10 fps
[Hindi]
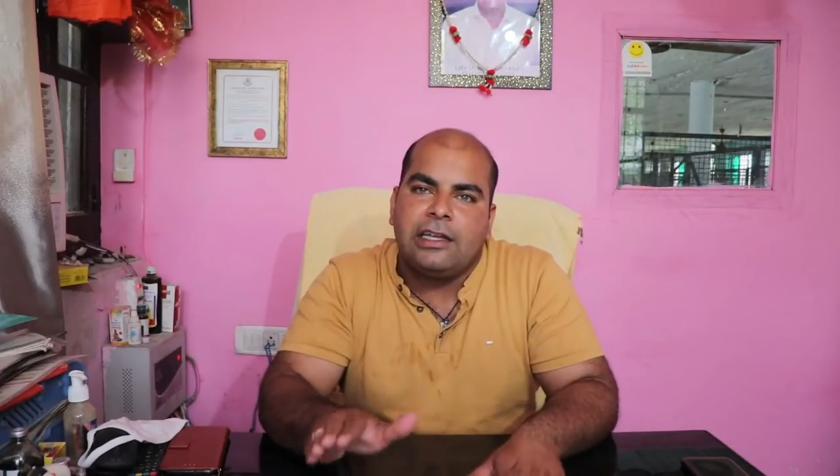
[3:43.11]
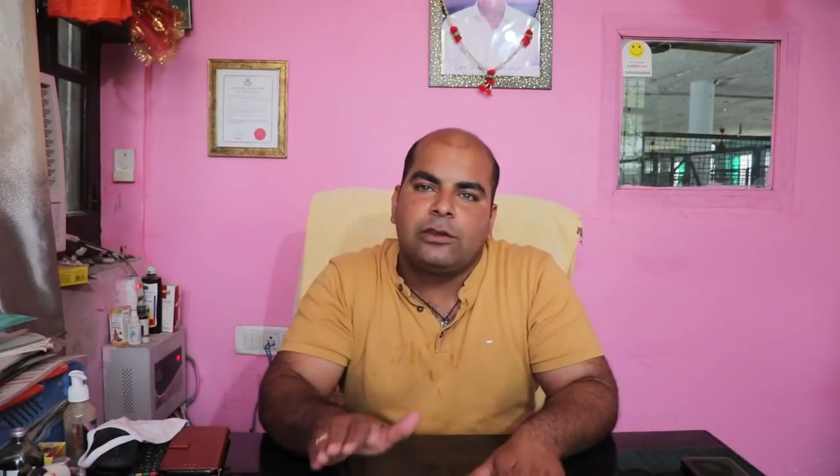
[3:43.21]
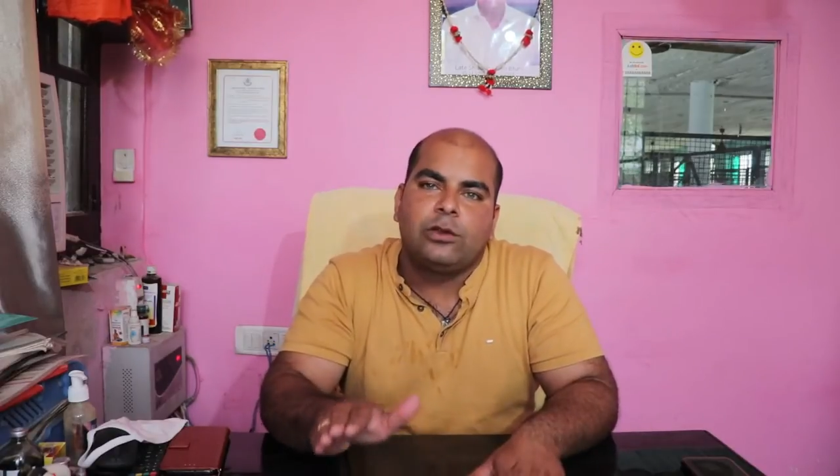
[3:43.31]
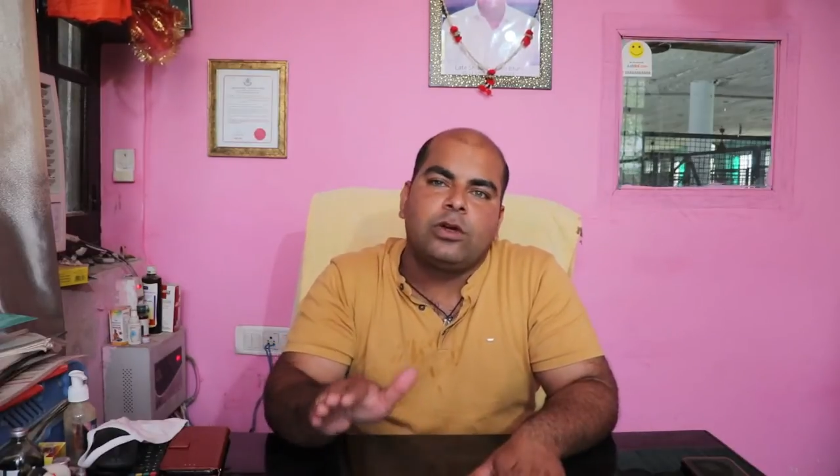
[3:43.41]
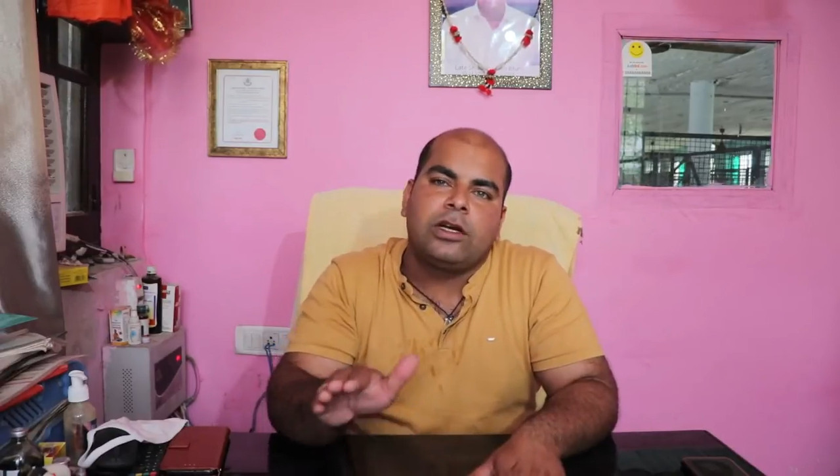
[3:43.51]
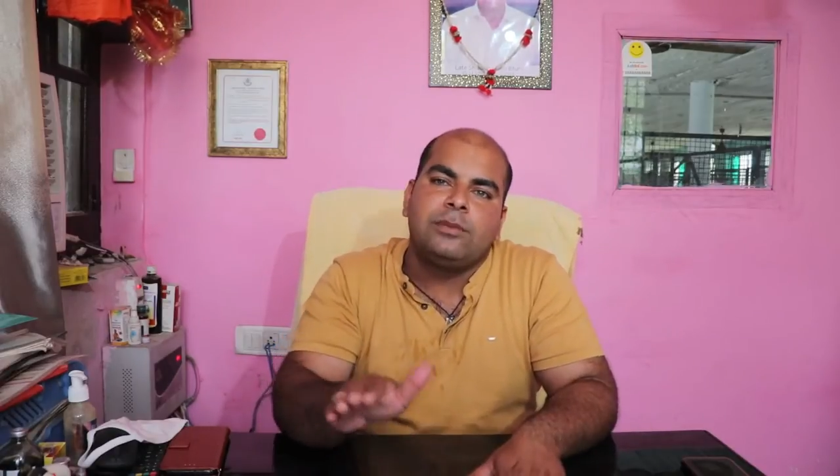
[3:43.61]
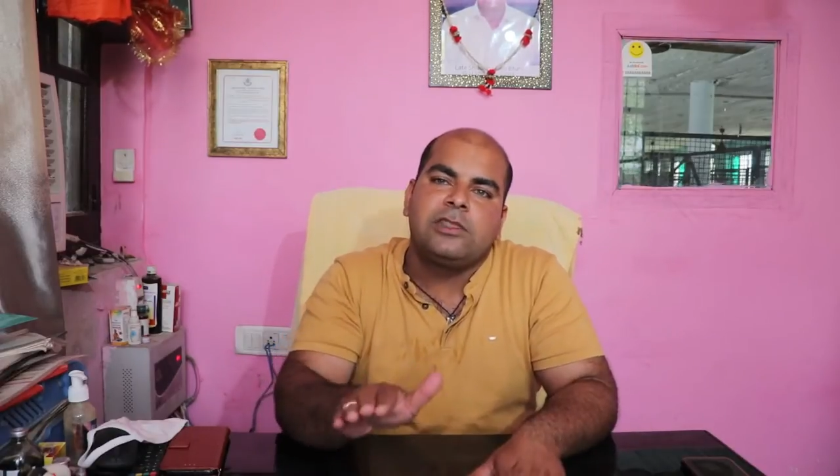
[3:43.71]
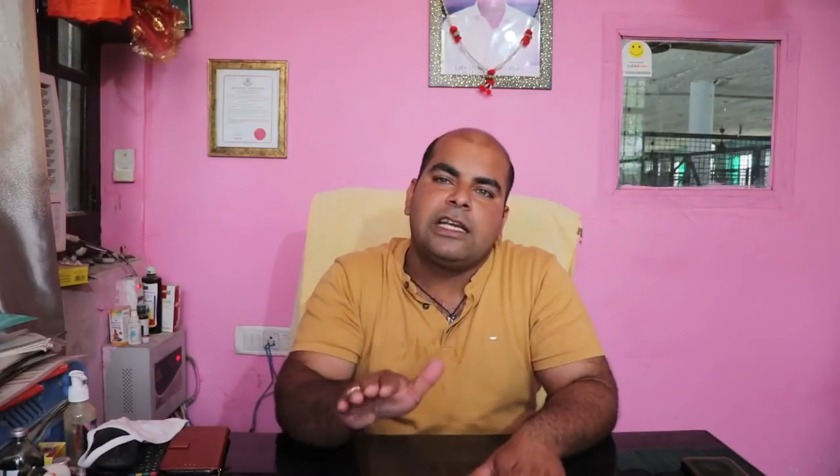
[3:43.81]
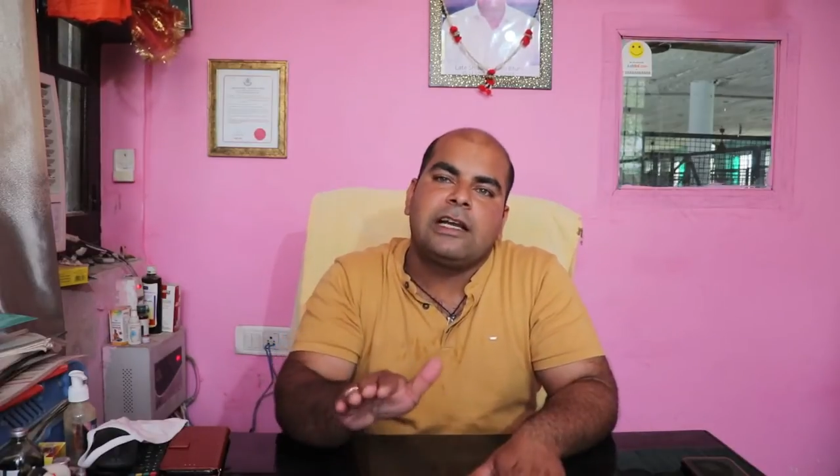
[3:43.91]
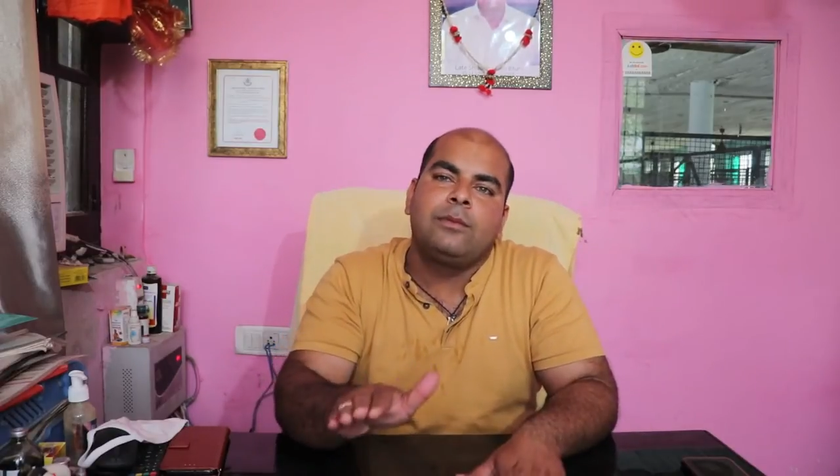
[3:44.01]
तो कम से
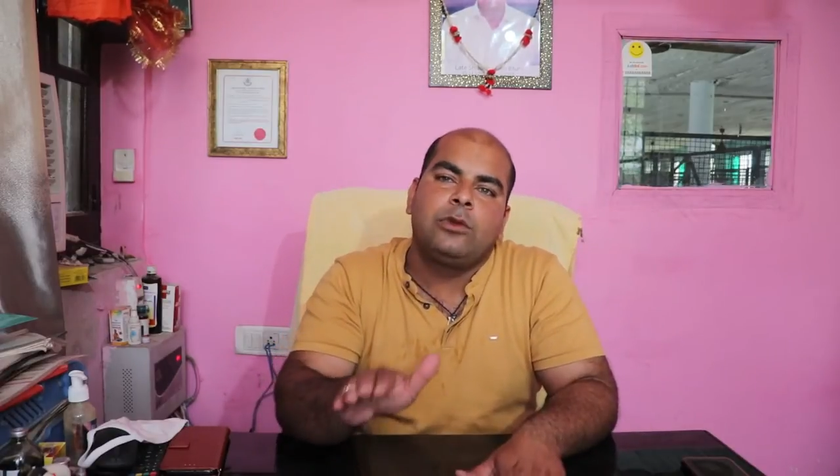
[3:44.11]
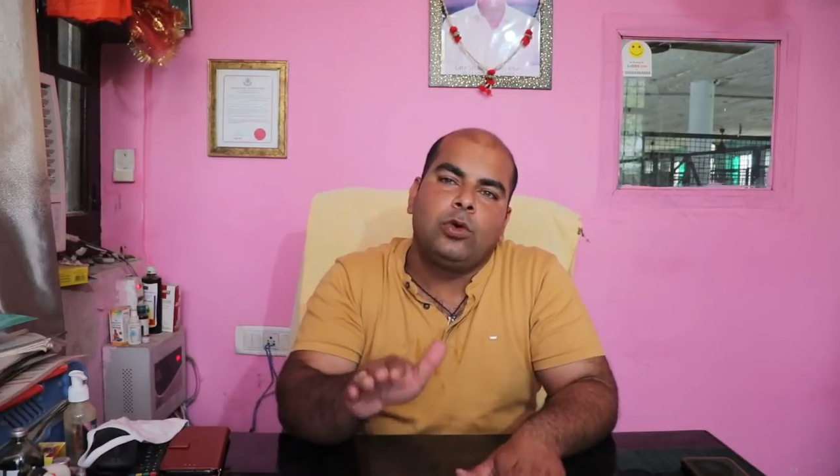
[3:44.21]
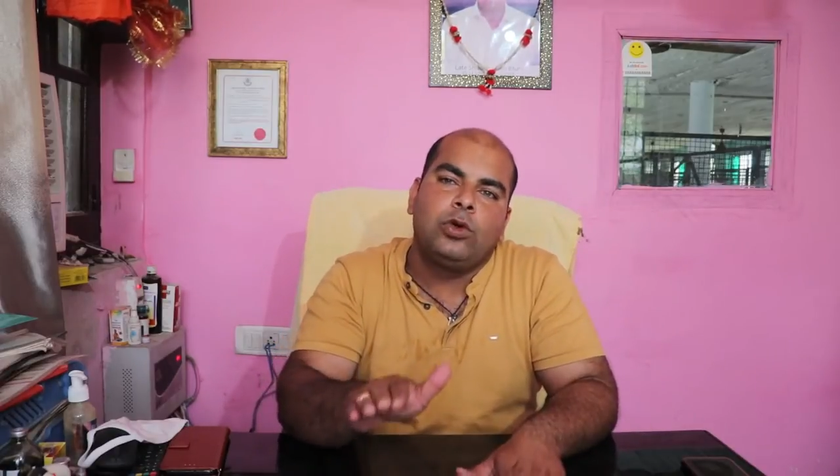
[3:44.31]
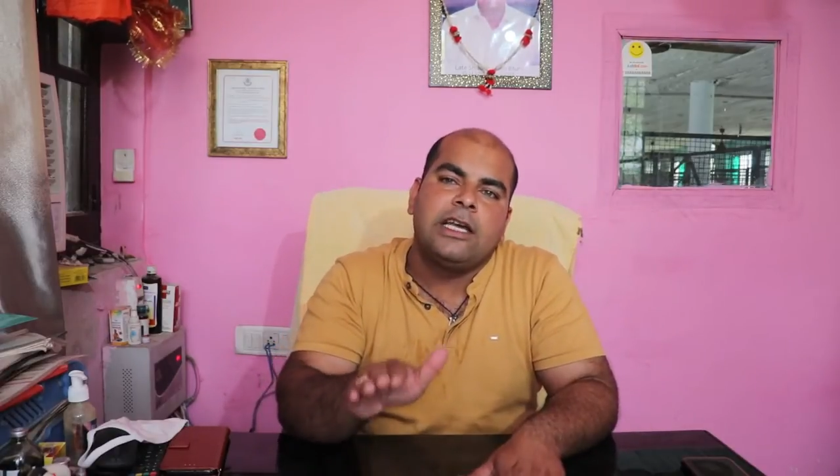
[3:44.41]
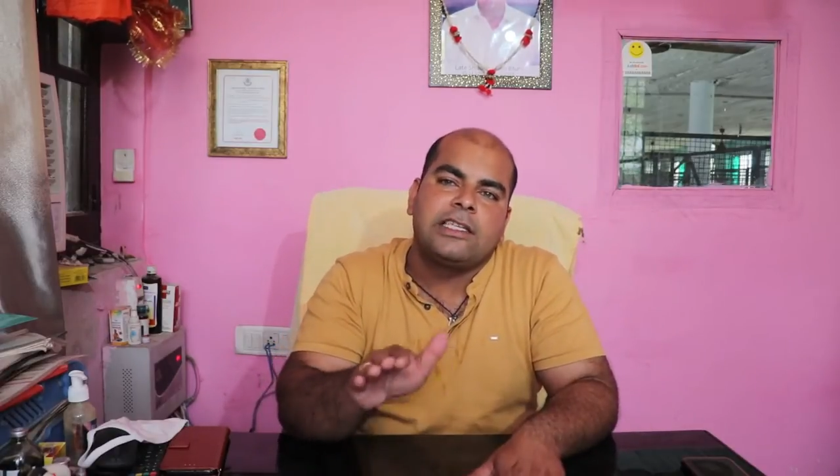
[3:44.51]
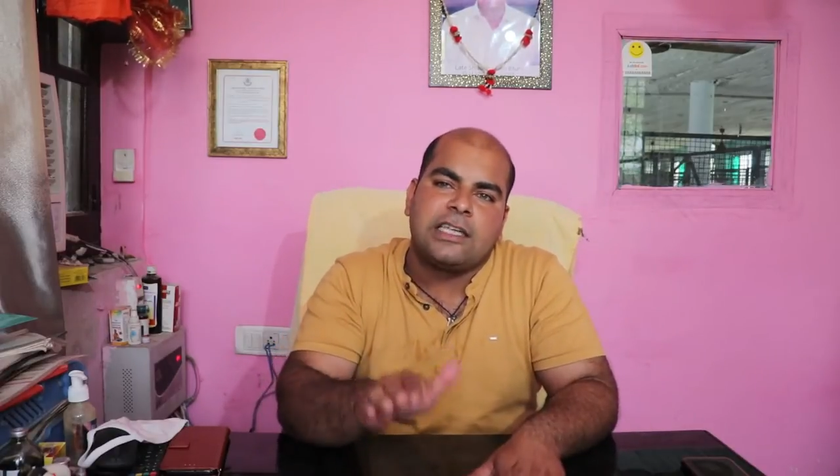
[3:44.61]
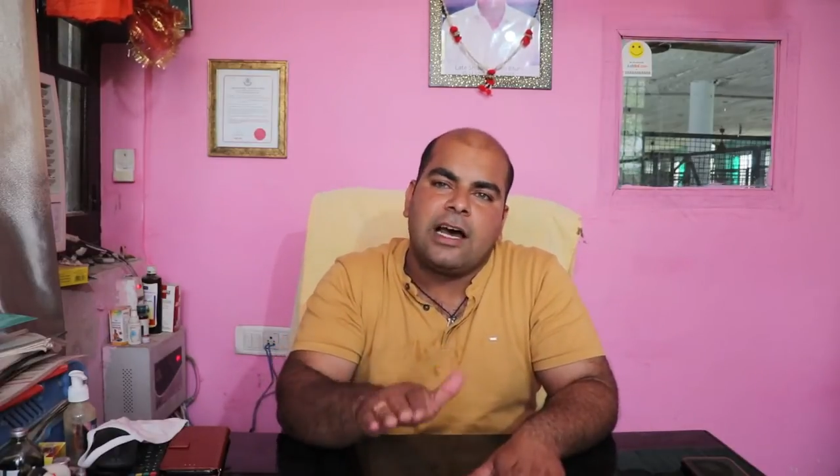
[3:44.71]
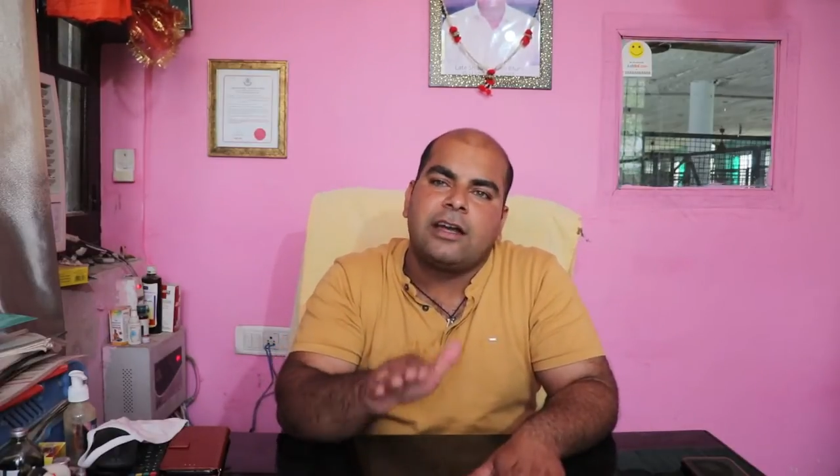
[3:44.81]
कम दो या चार